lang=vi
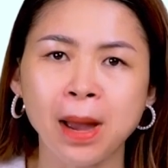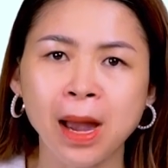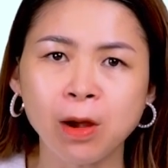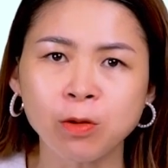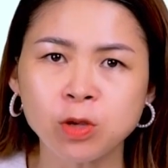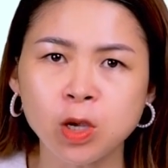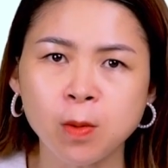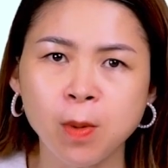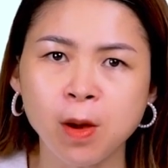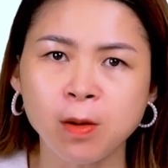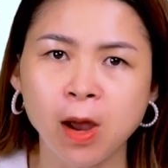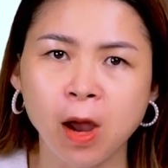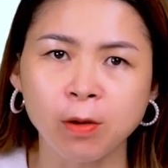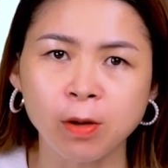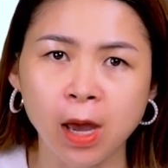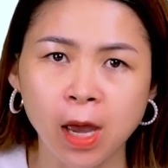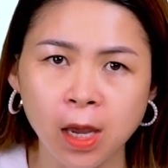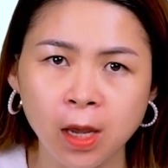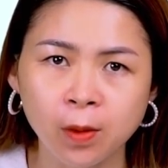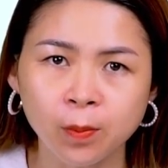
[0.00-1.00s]
bao nhiêu bao gạo
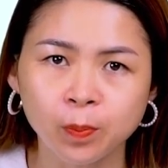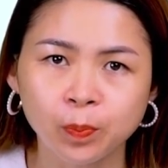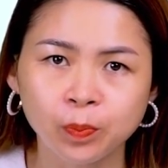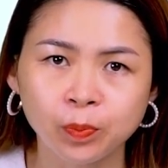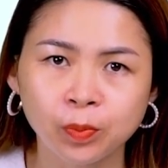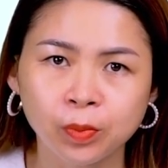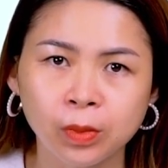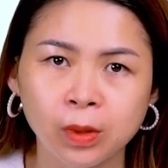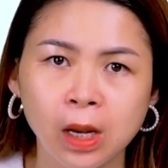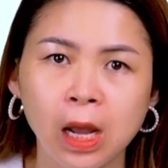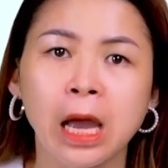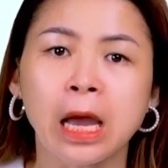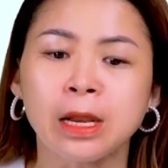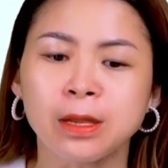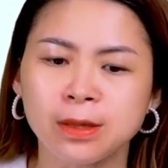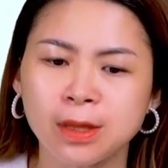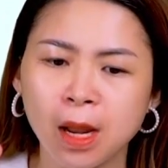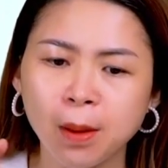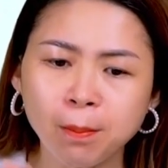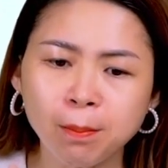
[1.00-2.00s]
đây?
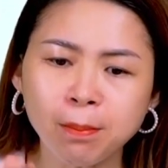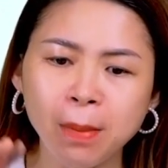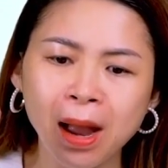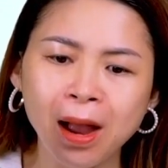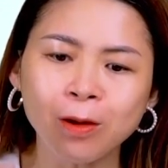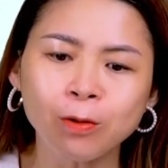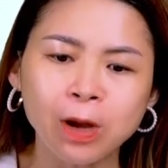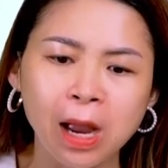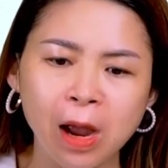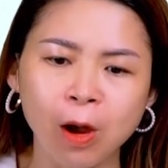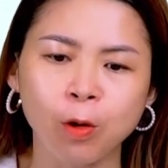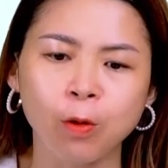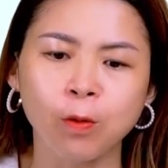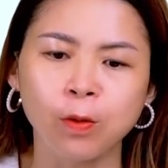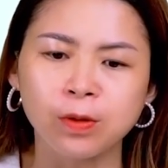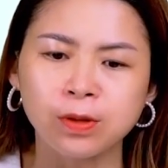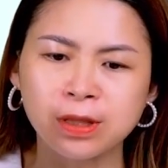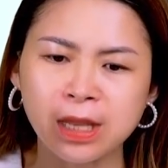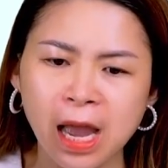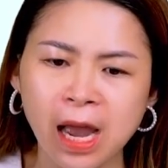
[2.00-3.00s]
năm bao gạo
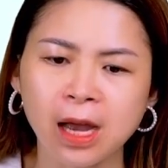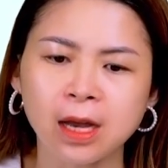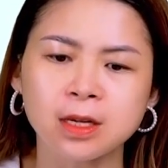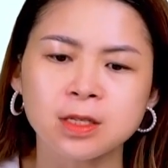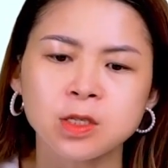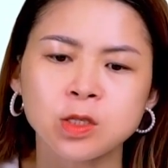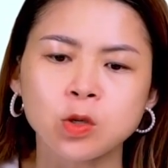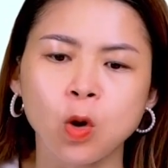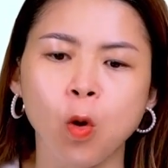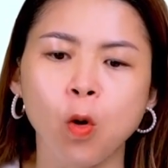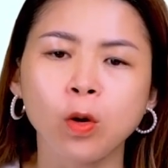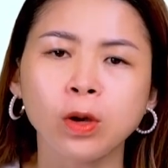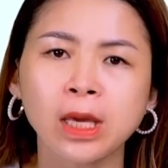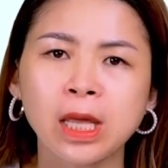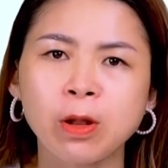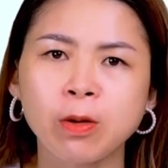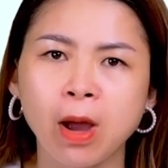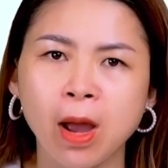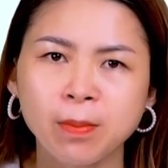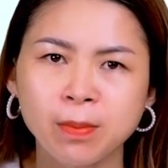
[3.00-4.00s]
nặng số
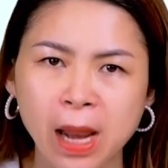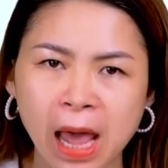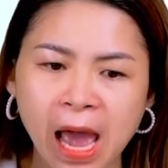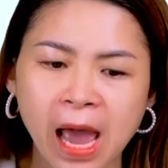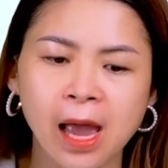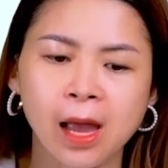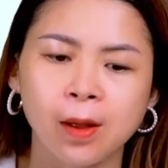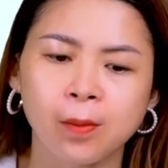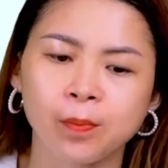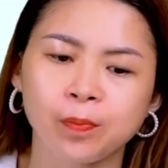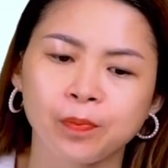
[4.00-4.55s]
kg là.